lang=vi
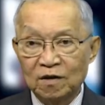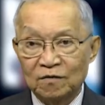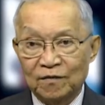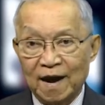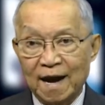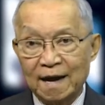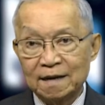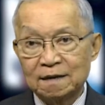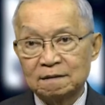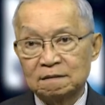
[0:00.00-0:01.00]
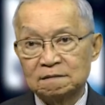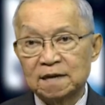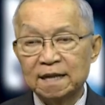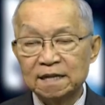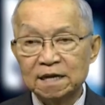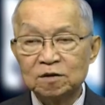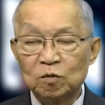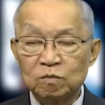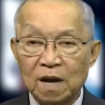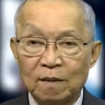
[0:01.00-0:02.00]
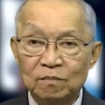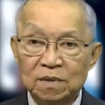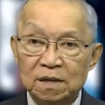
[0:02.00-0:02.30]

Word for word: và gần như Trung Cộng